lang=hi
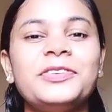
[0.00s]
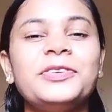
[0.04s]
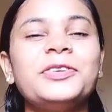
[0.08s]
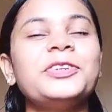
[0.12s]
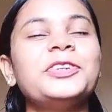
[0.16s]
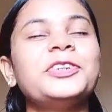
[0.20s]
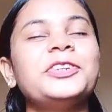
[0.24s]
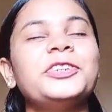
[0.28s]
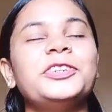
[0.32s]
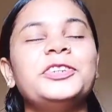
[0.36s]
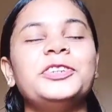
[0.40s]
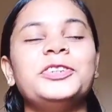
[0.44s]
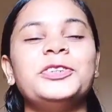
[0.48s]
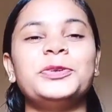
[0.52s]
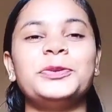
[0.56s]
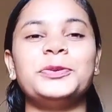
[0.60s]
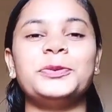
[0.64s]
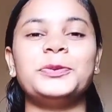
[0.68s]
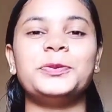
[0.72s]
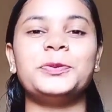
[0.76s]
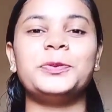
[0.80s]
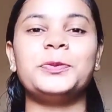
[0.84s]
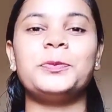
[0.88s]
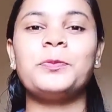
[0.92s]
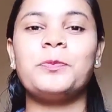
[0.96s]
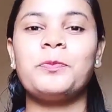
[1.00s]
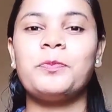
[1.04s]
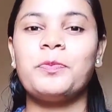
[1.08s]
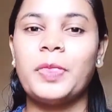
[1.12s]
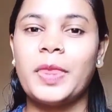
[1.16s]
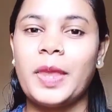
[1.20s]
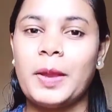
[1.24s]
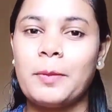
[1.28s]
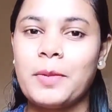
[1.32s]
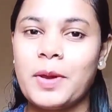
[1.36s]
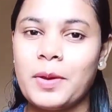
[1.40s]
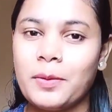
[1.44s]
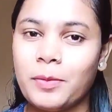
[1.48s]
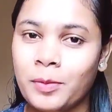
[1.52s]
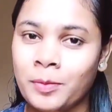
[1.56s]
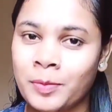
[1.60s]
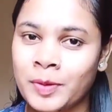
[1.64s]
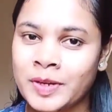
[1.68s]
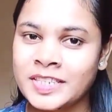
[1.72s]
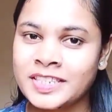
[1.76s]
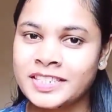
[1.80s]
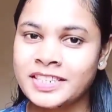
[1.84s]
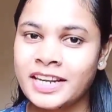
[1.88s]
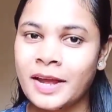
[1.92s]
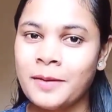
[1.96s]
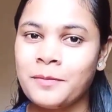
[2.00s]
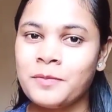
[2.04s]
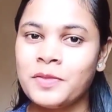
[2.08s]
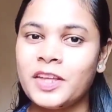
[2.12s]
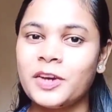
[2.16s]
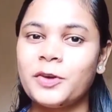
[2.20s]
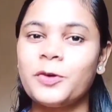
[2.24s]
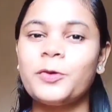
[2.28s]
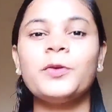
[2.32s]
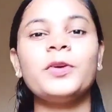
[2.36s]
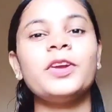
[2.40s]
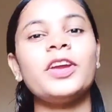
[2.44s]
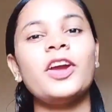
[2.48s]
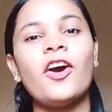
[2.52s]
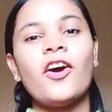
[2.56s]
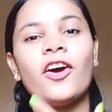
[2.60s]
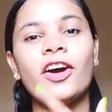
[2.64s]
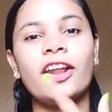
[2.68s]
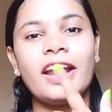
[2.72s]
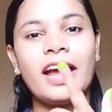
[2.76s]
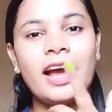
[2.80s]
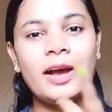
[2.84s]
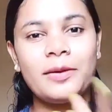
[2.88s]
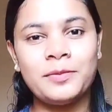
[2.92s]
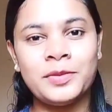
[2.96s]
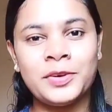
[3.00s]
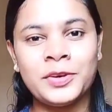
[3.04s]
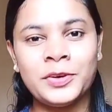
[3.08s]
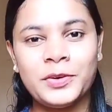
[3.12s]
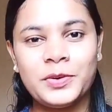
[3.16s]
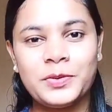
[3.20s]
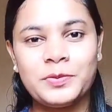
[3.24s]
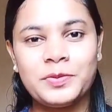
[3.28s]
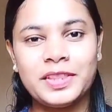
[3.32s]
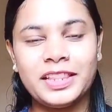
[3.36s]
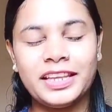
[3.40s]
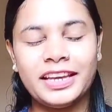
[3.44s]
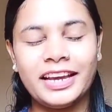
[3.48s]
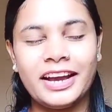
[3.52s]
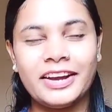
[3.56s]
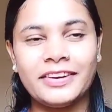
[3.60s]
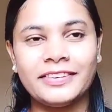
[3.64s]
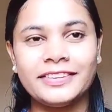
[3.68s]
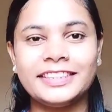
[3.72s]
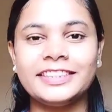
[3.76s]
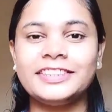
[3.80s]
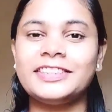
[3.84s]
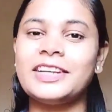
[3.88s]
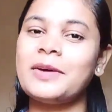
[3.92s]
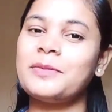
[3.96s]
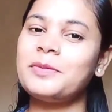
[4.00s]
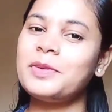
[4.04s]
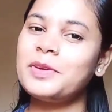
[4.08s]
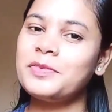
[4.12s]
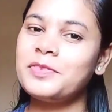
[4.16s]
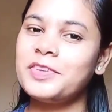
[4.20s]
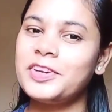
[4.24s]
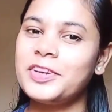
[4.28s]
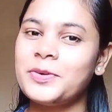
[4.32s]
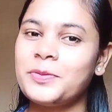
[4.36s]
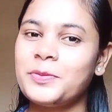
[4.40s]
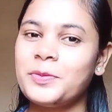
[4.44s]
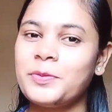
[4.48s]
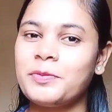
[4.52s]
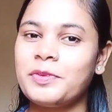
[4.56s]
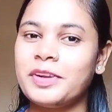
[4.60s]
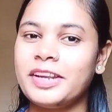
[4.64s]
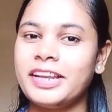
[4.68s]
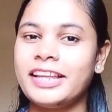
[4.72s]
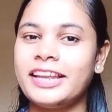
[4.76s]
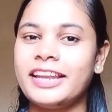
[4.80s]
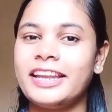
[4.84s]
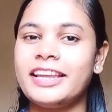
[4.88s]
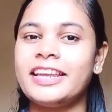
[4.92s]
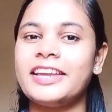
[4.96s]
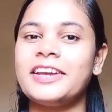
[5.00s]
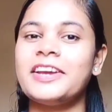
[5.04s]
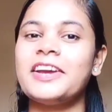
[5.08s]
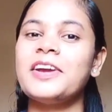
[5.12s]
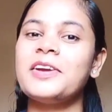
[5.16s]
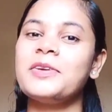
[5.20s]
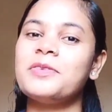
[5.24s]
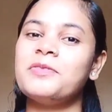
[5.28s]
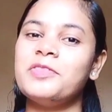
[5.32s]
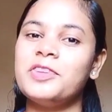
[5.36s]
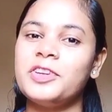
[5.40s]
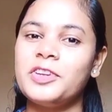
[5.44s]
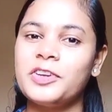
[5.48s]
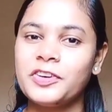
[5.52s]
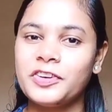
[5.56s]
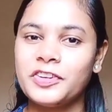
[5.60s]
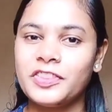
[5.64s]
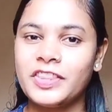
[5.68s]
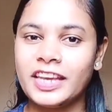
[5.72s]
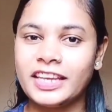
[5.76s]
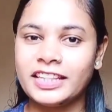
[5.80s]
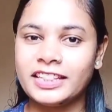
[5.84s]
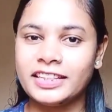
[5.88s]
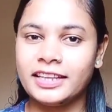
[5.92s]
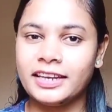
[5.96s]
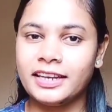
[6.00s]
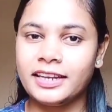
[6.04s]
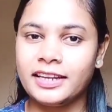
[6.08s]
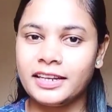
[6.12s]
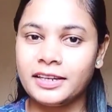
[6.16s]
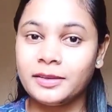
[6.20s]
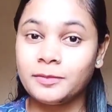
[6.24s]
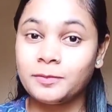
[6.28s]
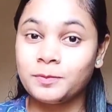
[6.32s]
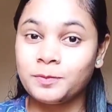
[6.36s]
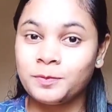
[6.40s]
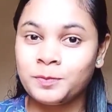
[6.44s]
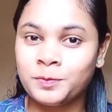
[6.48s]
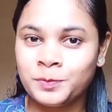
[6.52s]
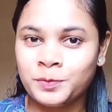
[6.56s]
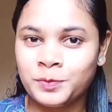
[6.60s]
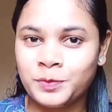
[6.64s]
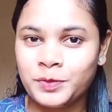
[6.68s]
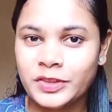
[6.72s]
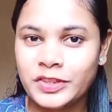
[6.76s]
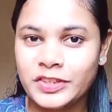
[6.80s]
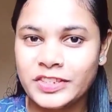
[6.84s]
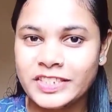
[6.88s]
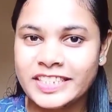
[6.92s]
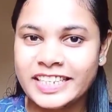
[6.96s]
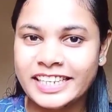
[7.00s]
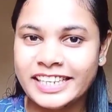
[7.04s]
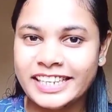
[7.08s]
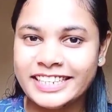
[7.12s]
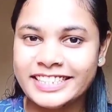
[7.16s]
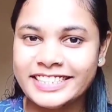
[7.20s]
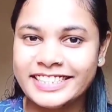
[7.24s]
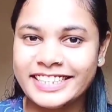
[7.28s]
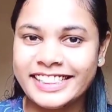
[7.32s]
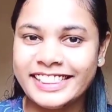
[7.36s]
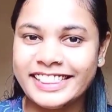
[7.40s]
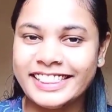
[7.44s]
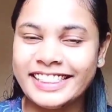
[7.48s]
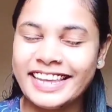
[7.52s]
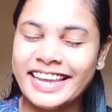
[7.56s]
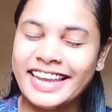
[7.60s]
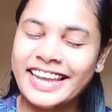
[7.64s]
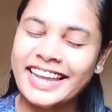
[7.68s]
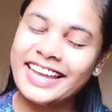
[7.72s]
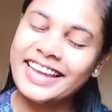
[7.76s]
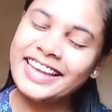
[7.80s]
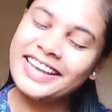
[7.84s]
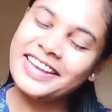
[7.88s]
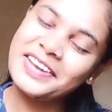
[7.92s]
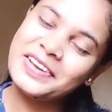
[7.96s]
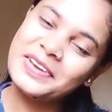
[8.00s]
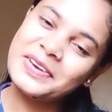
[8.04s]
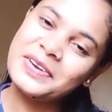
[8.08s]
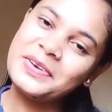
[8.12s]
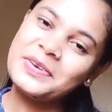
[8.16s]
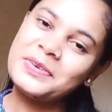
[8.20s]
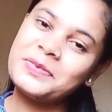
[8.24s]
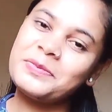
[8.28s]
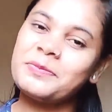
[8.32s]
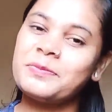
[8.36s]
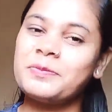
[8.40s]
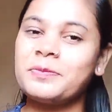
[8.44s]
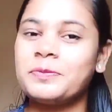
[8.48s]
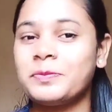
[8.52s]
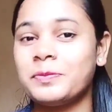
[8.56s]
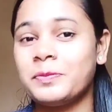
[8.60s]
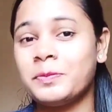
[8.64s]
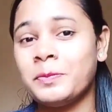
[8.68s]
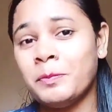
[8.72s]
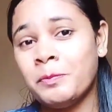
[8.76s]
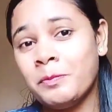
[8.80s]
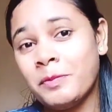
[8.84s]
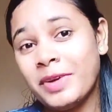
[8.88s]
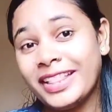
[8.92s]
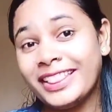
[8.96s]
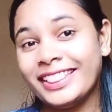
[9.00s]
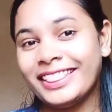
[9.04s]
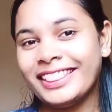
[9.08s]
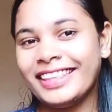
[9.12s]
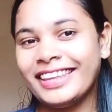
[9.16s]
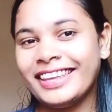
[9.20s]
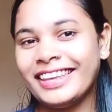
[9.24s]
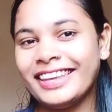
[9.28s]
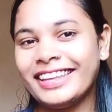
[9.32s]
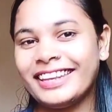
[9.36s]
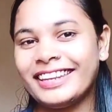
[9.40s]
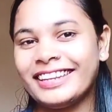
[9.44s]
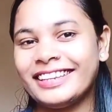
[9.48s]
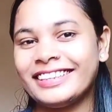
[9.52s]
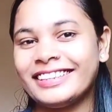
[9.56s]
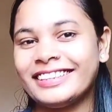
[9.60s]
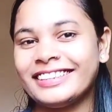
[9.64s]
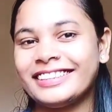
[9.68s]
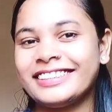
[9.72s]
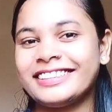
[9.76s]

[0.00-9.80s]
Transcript: हूँ तो मैं भी फर्स्ट टाइम देखूंगी और आप लोग को भी दिखाऊंगी तो आप लोग वीडियो में बने रहिए वीडियो को देखते रहिए तो चलिए चलते हैं मंदिर